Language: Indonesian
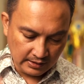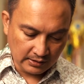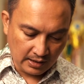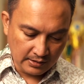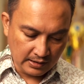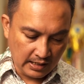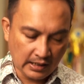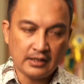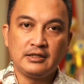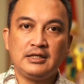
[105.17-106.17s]
kita dan
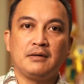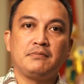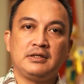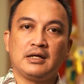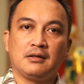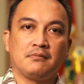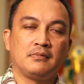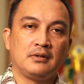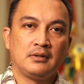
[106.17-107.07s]
akan diam di dalam